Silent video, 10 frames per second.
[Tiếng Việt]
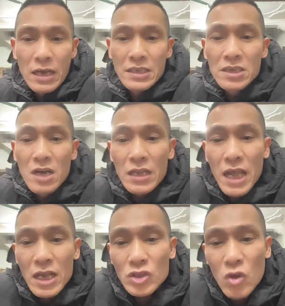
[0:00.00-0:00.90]
Khánh Dương
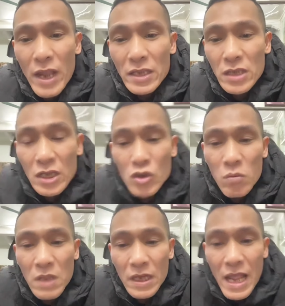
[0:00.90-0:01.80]
nhá cho anh à,
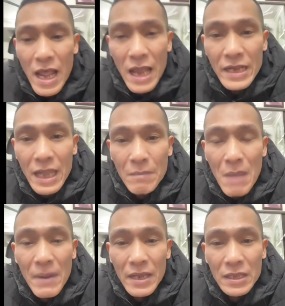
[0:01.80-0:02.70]
chúc tất cả anh
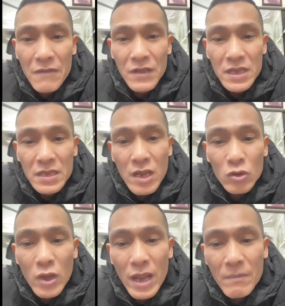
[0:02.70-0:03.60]
em 37 thành vinh những
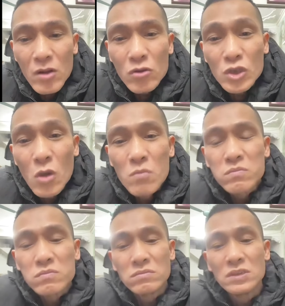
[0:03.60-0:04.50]
điều tốt đẹp nhất trong cuộc sống